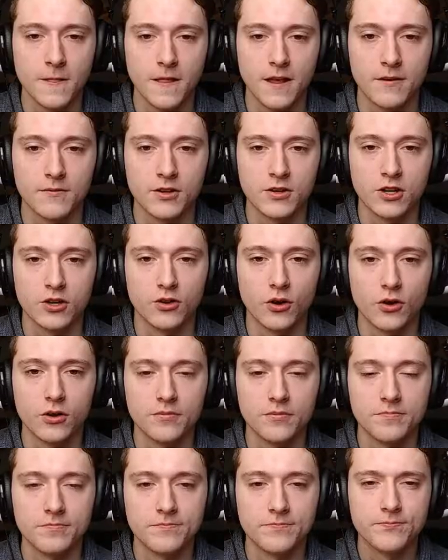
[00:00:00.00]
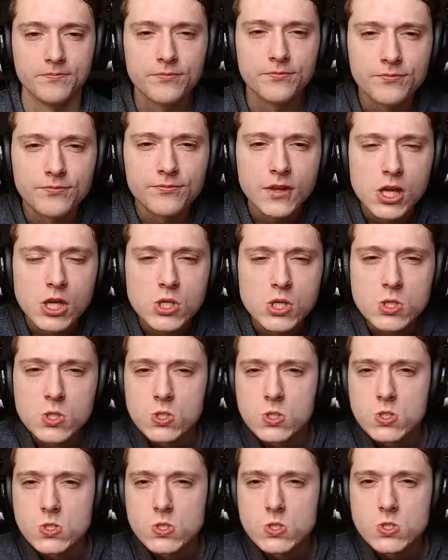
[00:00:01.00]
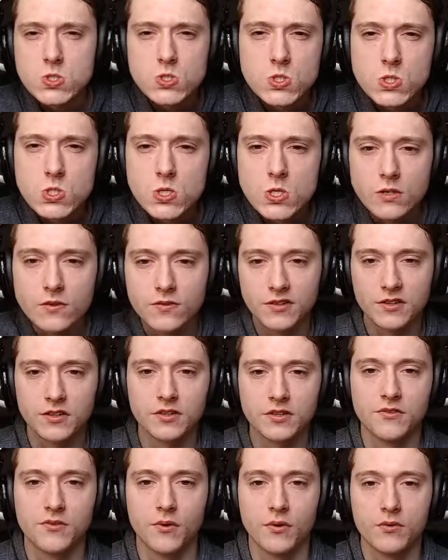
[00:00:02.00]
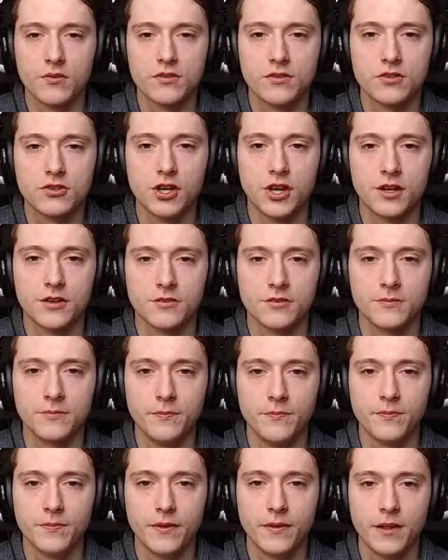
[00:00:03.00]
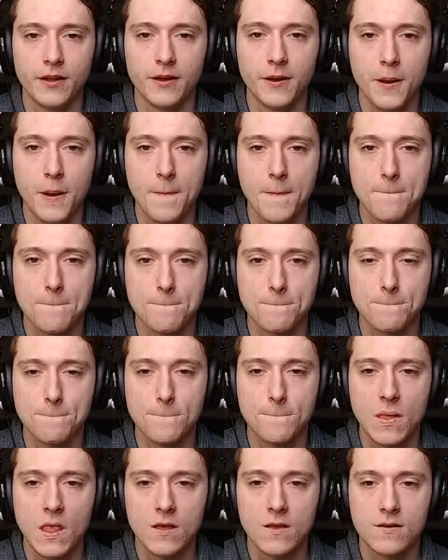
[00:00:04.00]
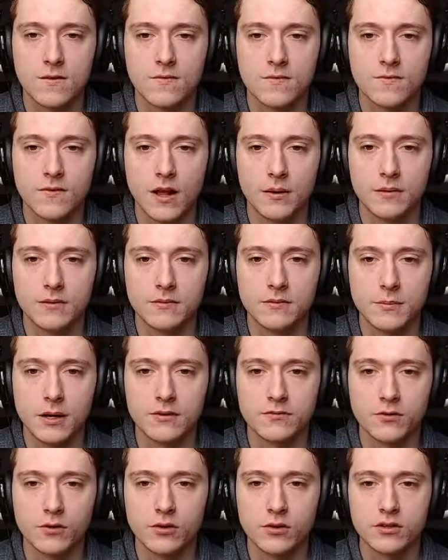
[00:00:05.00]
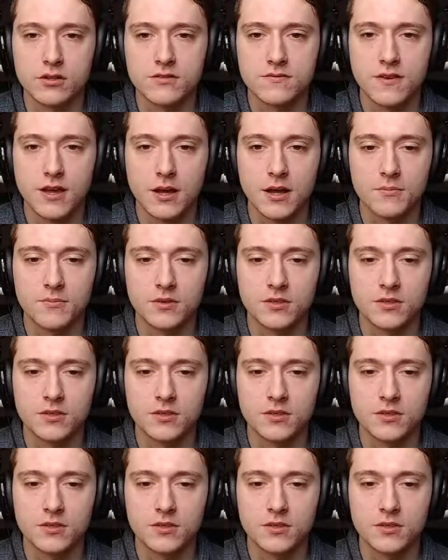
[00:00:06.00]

Haben wir Knochen? Sieht nicht so aus. Schade. Ähm, aber also wir machen folgendes. Wir haben